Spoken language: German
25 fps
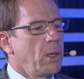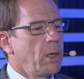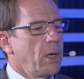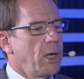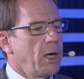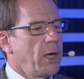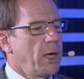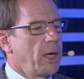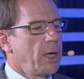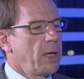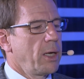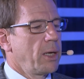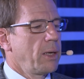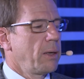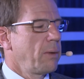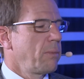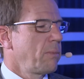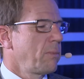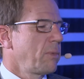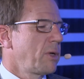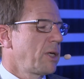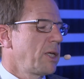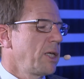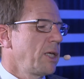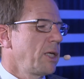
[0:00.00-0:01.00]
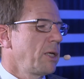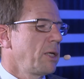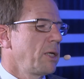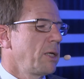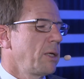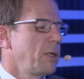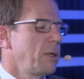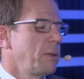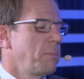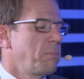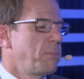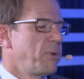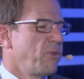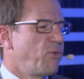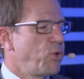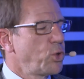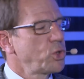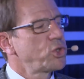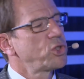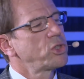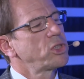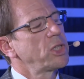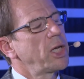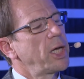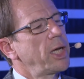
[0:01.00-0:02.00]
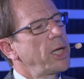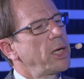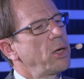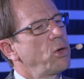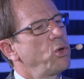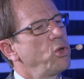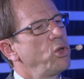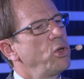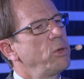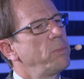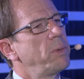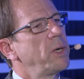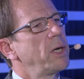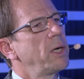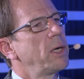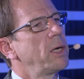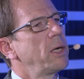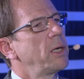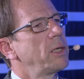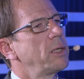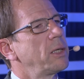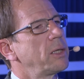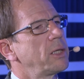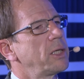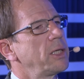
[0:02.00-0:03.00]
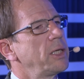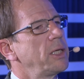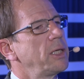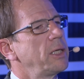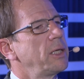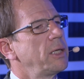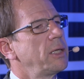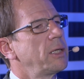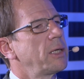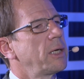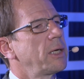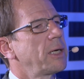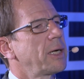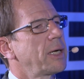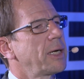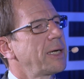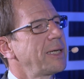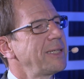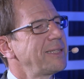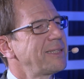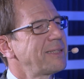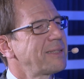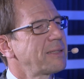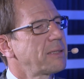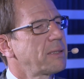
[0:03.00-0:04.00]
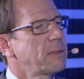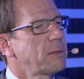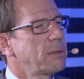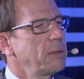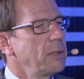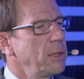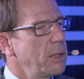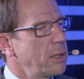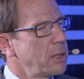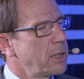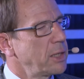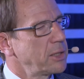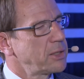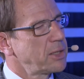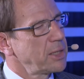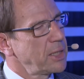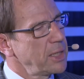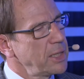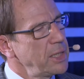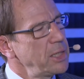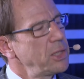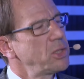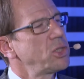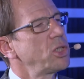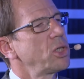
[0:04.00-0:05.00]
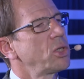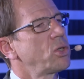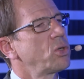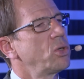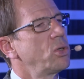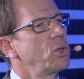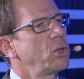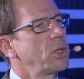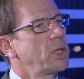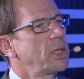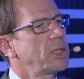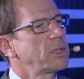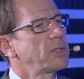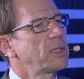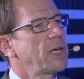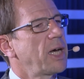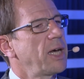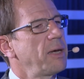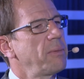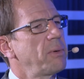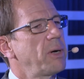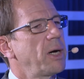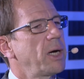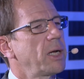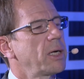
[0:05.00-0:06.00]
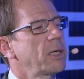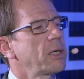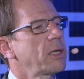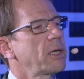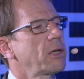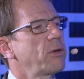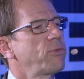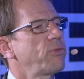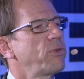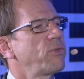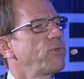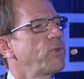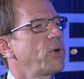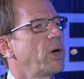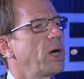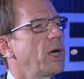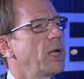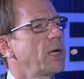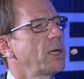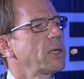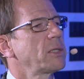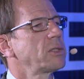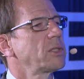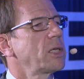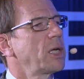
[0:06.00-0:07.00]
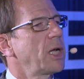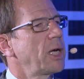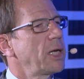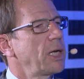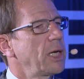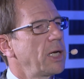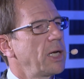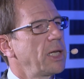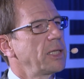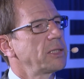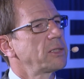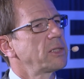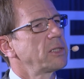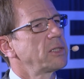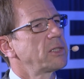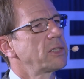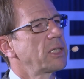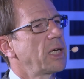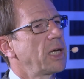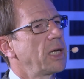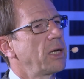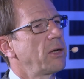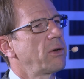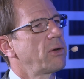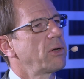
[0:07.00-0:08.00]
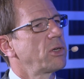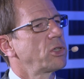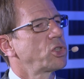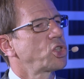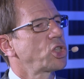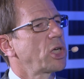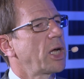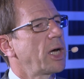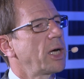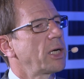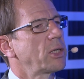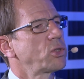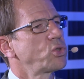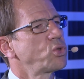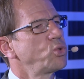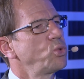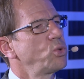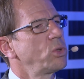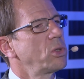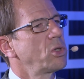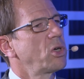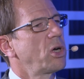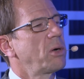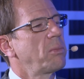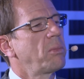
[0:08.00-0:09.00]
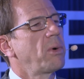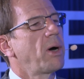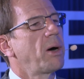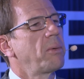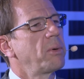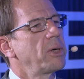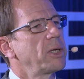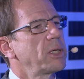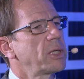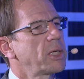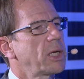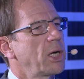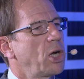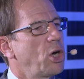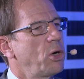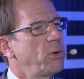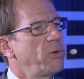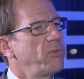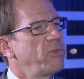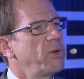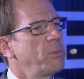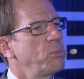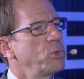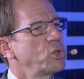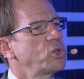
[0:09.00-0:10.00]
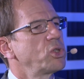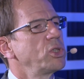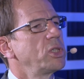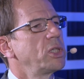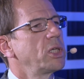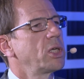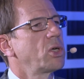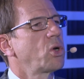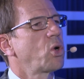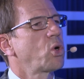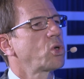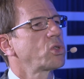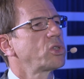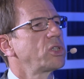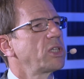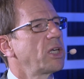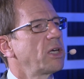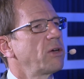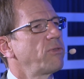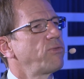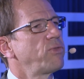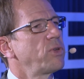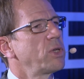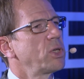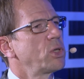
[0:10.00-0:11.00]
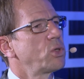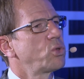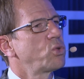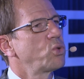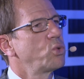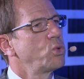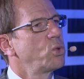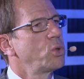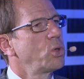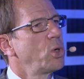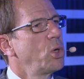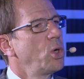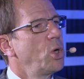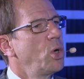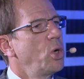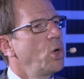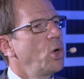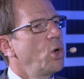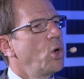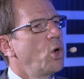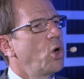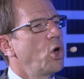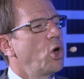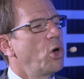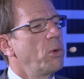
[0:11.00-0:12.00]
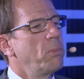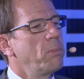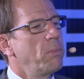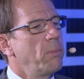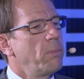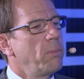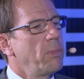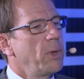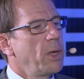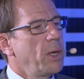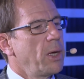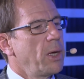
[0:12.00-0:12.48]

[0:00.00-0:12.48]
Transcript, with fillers: Äh, die Bewusstsein über die Ris das Risiko, dass Cyberangriffe vorhanden sind, hat in letzter Zeit stark zugenommen. Aber ich glaube, wir müssen hier noch sehr viel tun, um